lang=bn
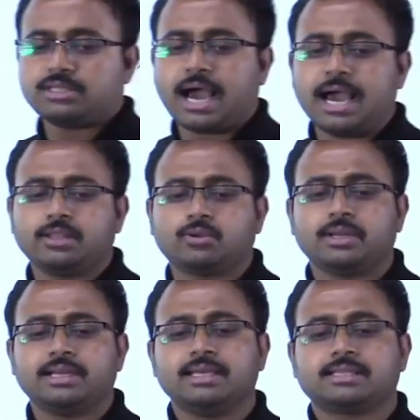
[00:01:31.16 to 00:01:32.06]
বলছে
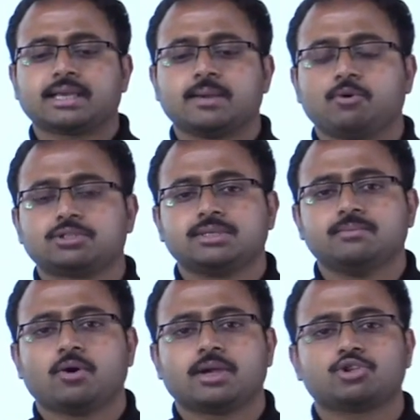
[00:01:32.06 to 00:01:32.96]
আয়তনের দিক থেকে
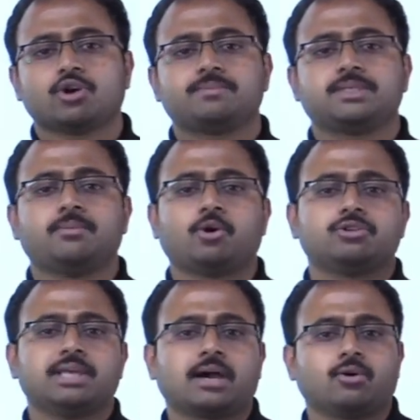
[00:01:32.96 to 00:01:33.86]
পশ্চিমবঙ্গের সবচেয়ে বড়
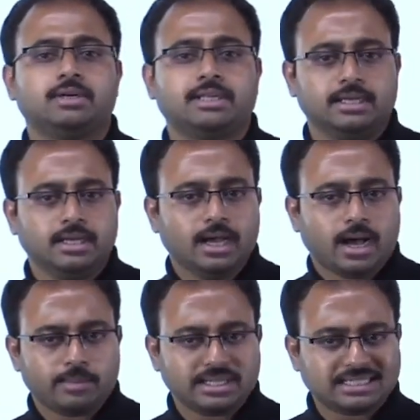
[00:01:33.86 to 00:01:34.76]
জেলা কোনটি
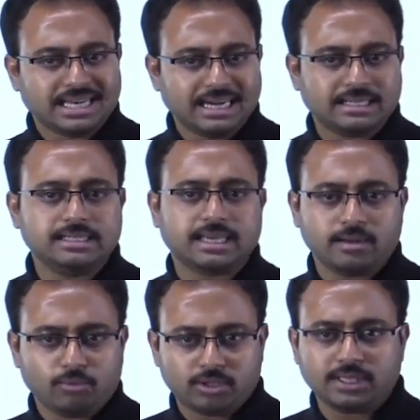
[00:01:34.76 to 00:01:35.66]
আমরা স্টেট
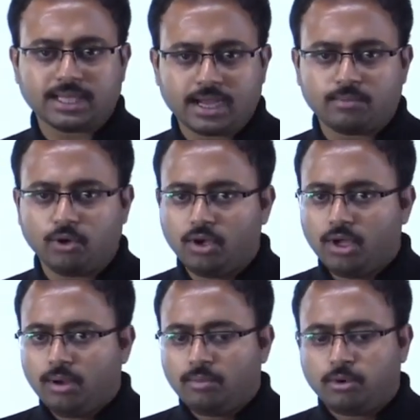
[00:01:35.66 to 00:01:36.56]
জিকের মধ্যে থাকবো
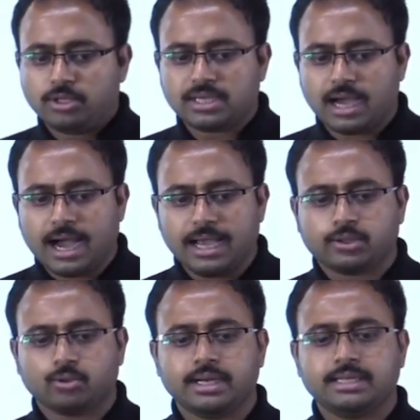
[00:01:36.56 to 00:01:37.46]
বলছে
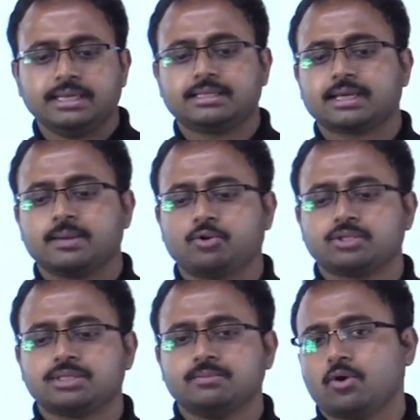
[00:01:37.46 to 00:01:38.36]
আয়তনের দিক থেকে
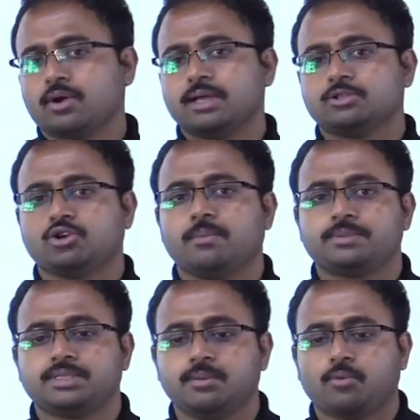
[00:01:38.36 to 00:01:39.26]
পশ্চিমবঙ্গের
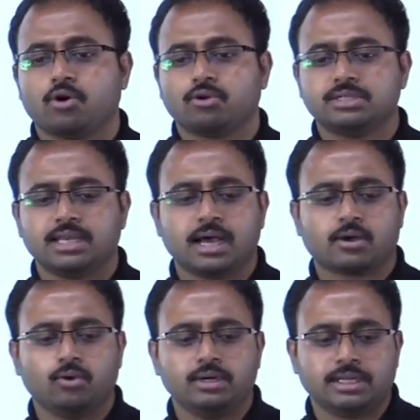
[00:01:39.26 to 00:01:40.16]
সবচেয়ে বড় জেলা
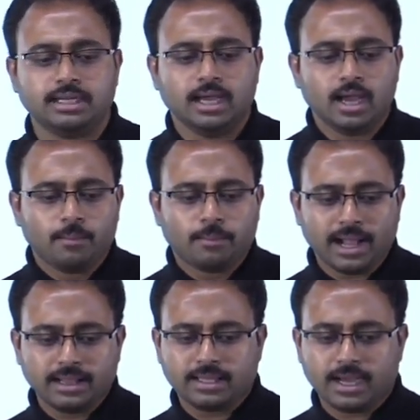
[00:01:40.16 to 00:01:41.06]
কোনটি
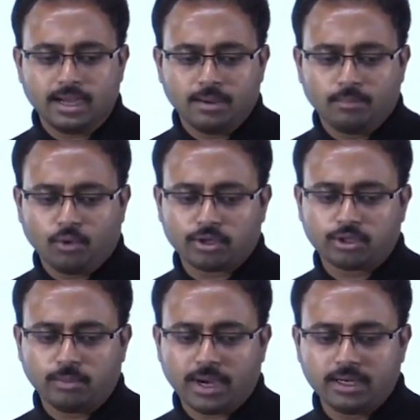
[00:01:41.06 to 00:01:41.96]
মালদা
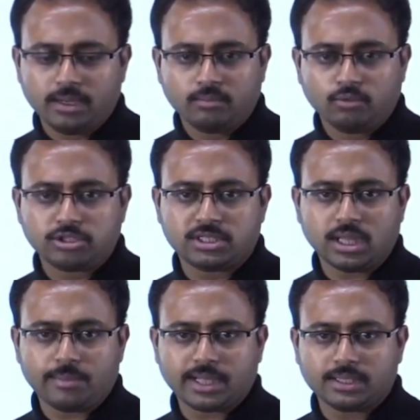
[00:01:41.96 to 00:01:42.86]
বর্ধমান
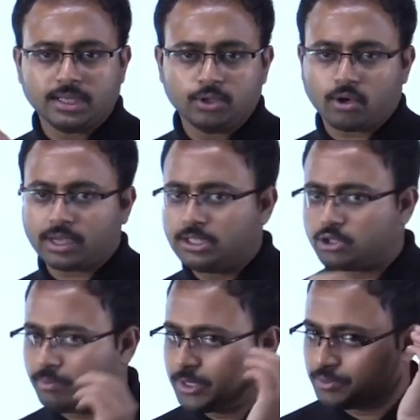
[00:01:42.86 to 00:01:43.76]
মুর্শিদাবাদ দক্ষিণ
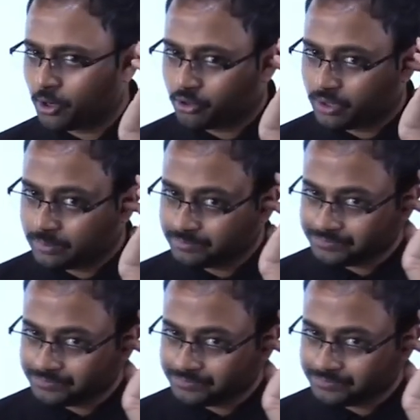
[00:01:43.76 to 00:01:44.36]
চব্বিশ পরগনা